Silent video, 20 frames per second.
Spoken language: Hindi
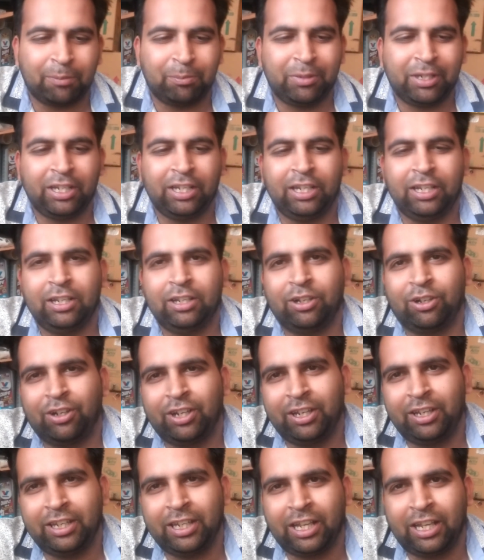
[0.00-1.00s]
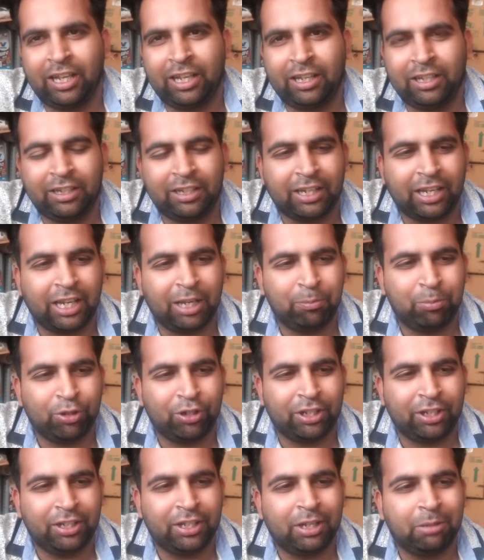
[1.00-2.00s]
आपके लिए और एक नया नया
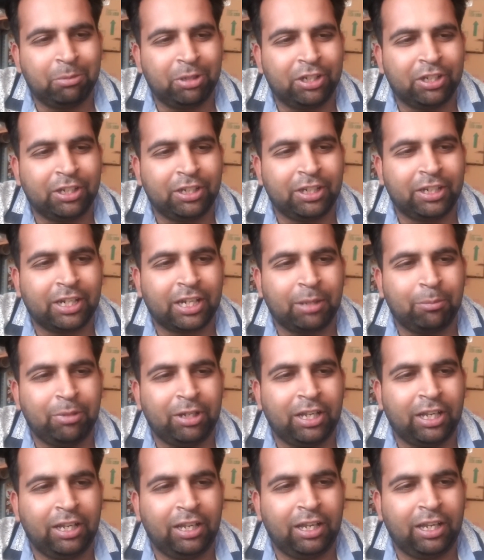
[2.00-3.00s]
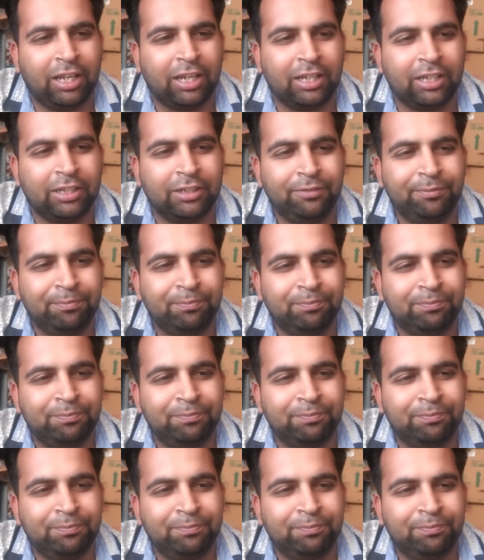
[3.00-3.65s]
प्रोडक्ट हमेशा की तरह मैं ले, आया